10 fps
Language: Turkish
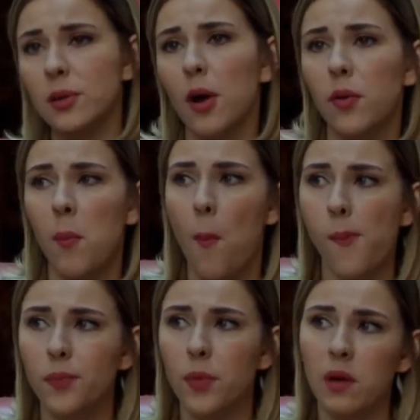baktım.
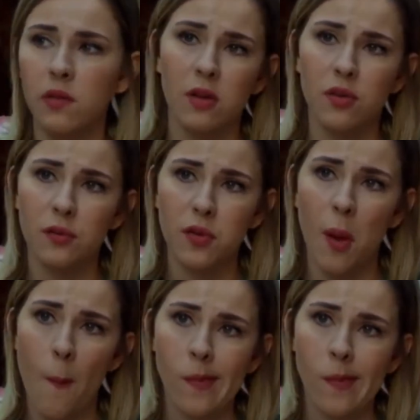Antalya tarafına.